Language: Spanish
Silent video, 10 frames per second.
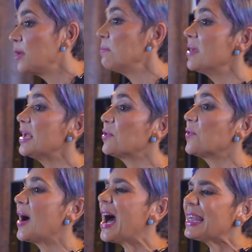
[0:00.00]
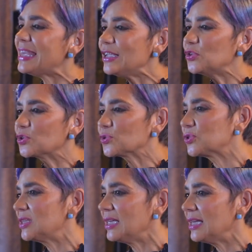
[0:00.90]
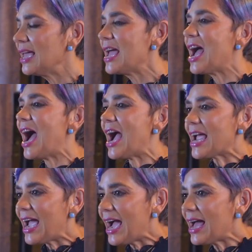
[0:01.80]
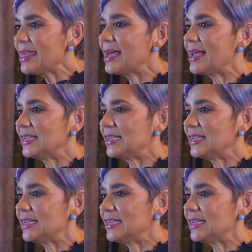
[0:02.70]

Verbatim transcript: primero, ha dicho sí a cada